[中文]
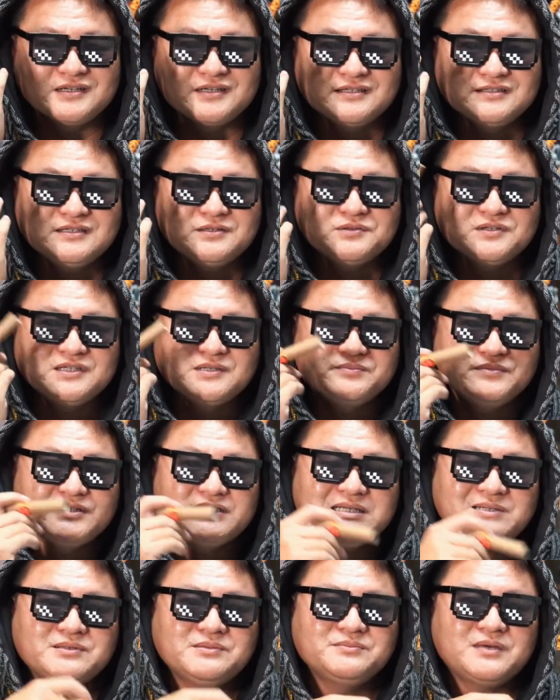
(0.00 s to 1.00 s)
你在我的影片
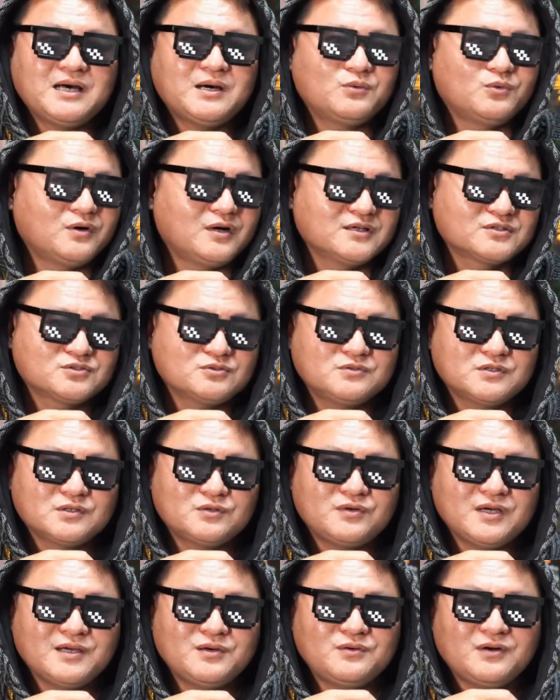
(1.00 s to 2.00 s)
下面骂我，啊，说我的
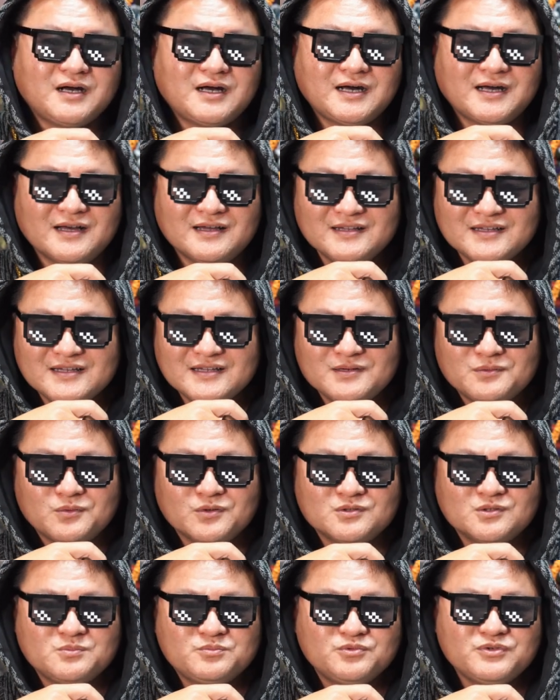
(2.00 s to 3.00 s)
坏话，
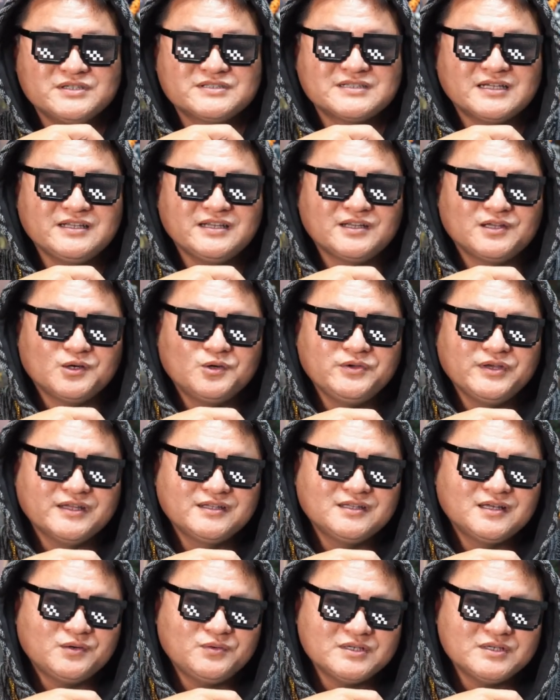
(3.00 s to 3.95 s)
我都不会删你留言的。